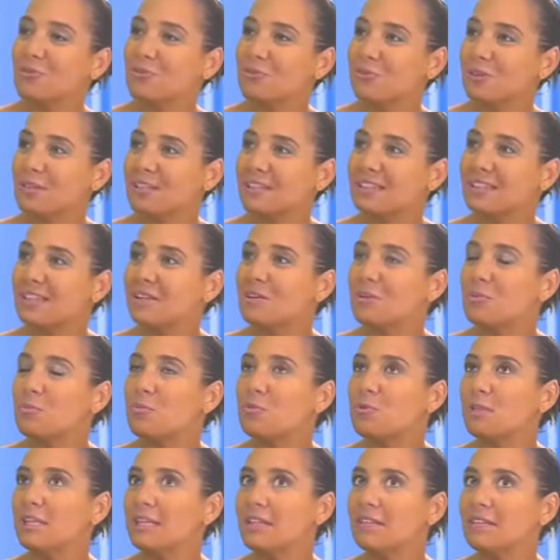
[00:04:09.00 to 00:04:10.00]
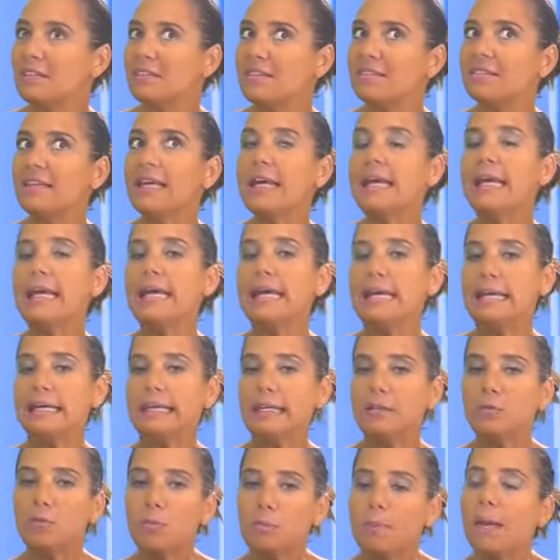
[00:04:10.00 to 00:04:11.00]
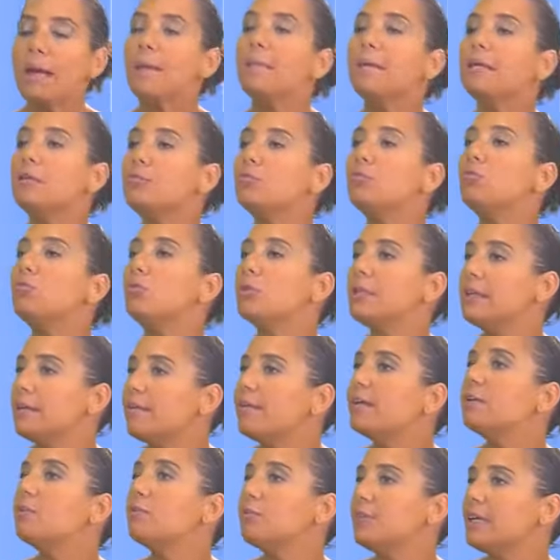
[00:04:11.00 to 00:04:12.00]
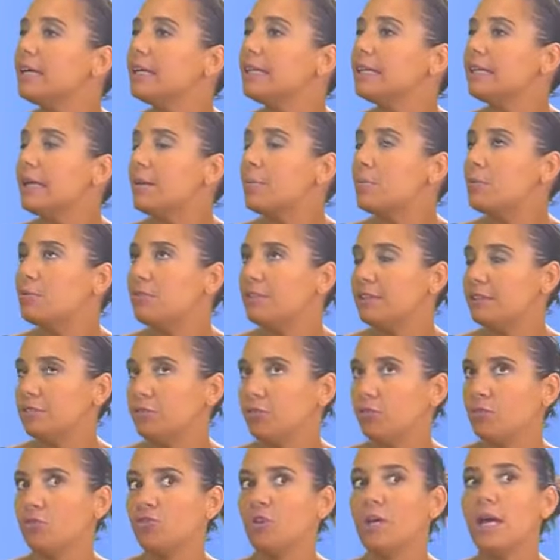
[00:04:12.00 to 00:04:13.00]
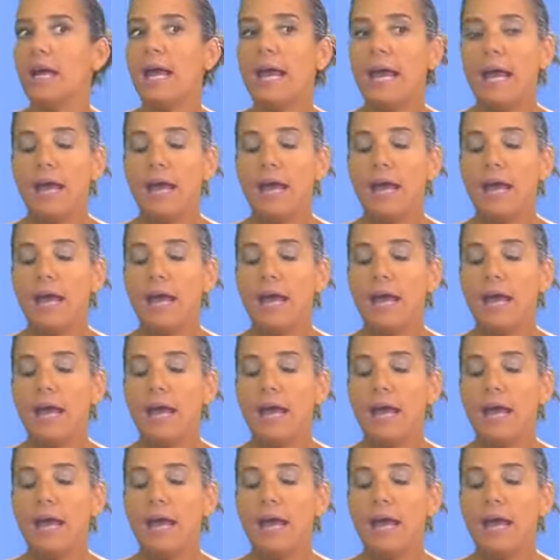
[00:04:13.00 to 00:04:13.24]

juridique commune existe et qui nous permet du coup d'avoir de véritables échanges.